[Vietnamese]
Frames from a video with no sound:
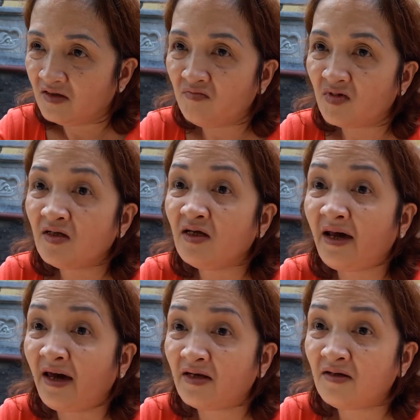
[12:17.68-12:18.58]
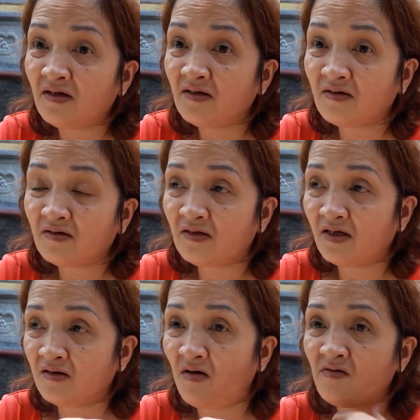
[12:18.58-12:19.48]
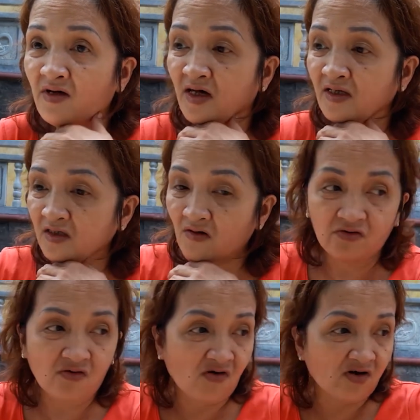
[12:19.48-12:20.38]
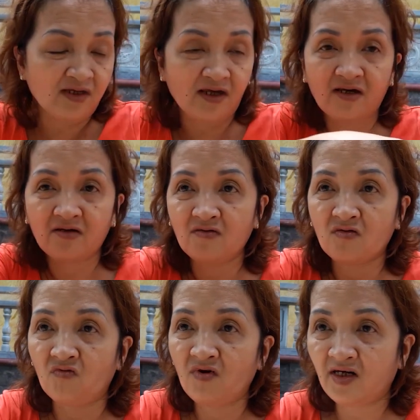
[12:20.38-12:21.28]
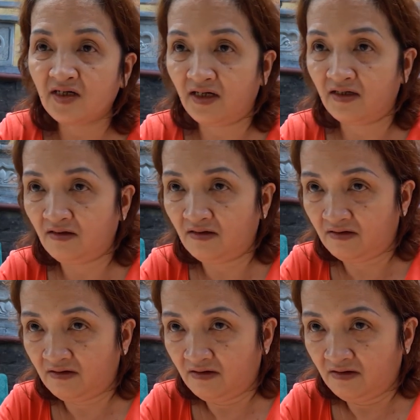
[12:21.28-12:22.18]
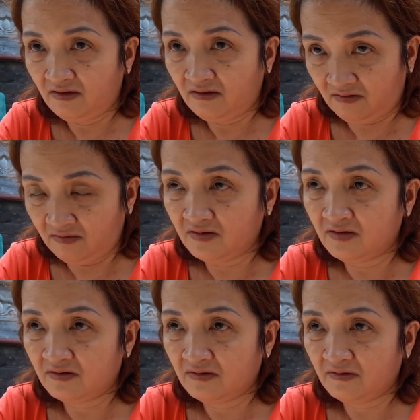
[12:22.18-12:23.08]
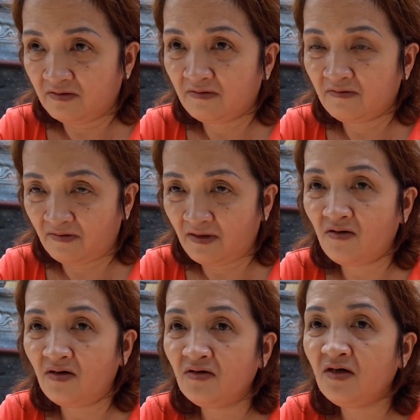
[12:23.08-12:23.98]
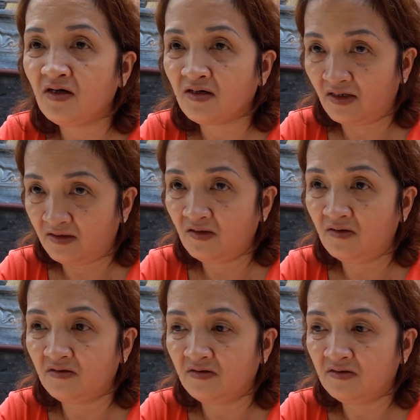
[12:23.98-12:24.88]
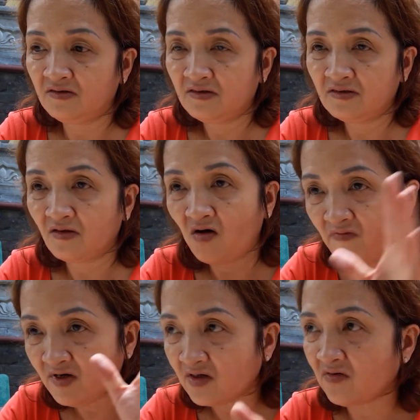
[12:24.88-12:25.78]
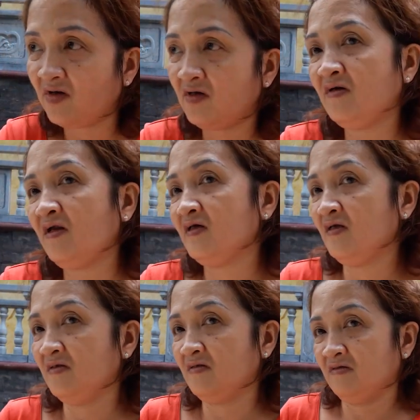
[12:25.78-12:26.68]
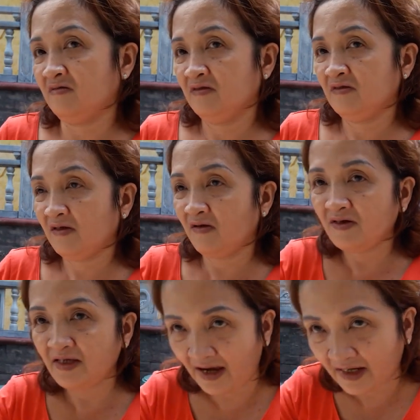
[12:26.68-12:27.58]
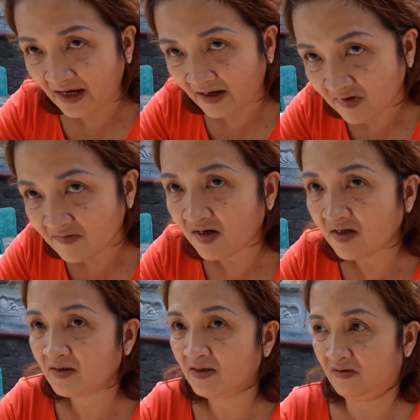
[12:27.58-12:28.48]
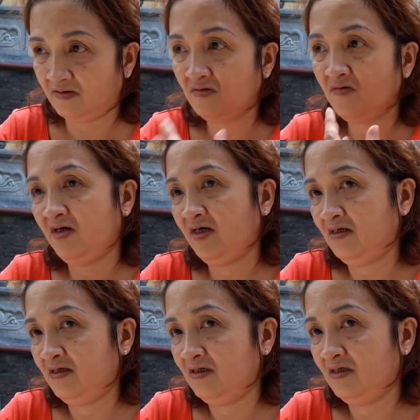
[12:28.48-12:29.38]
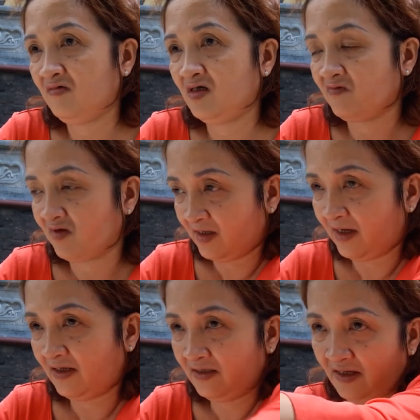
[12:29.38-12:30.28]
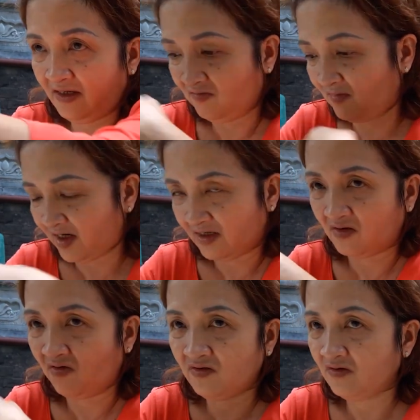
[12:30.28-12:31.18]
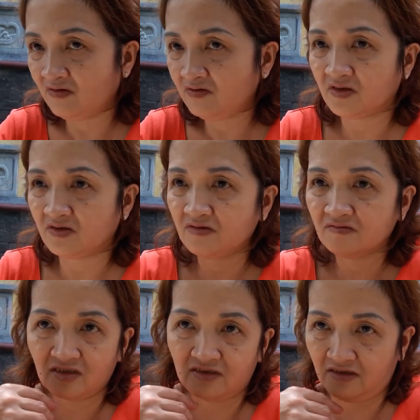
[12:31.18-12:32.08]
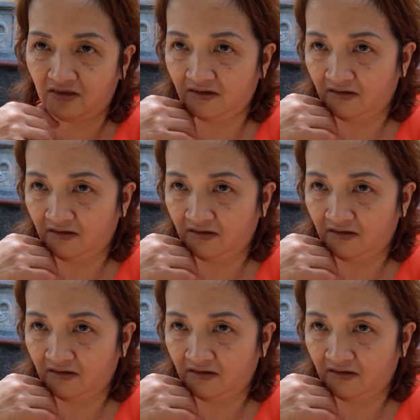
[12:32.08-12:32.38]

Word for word: lúc mà nó đi lạc đó người ta cho nó ăn, người ta cho vô ở nhà nó ngủ 2 ngày đó, người ta giữ lại, người ta nói nó hiền, mình dễ thương, đối với người ngoài nó rất là dễ thương, nó dạ vân người ta tự nó ngoan. Nhưng mà về nhà thì hai ông bà này đối nó xử như vậy.